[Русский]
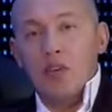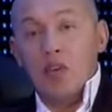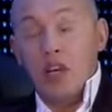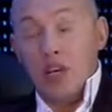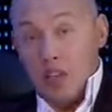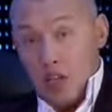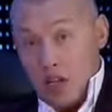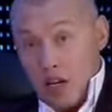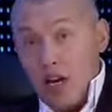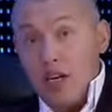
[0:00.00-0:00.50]

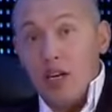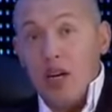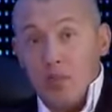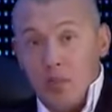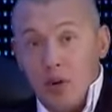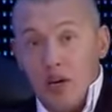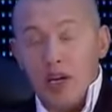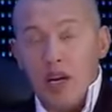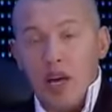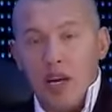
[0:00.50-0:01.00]
это реальное
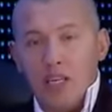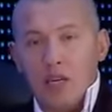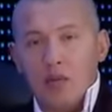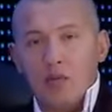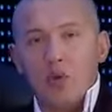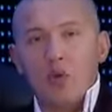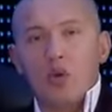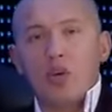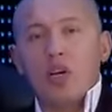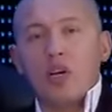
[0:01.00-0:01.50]
проклятие.
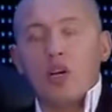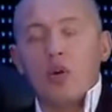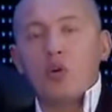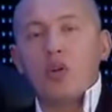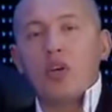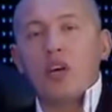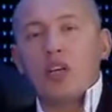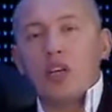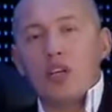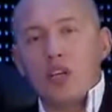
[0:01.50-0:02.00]
Многие
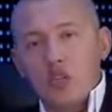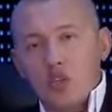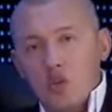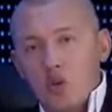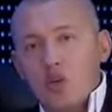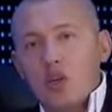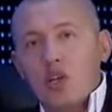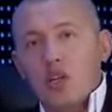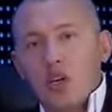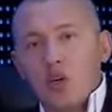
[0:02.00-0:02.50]
люди, они
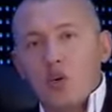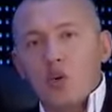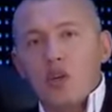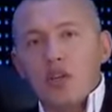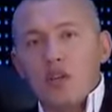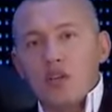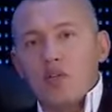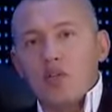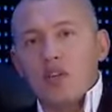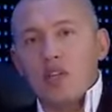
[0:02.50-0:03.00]
настолько
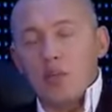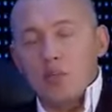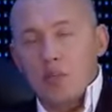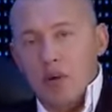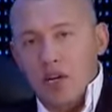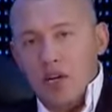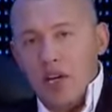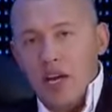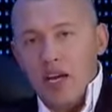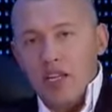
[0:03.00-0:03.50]
находятся в этом
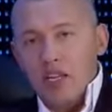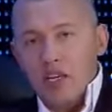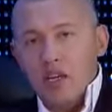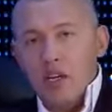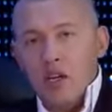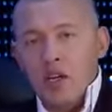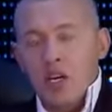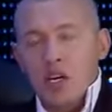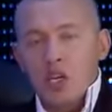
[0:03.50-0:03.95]
проклятии,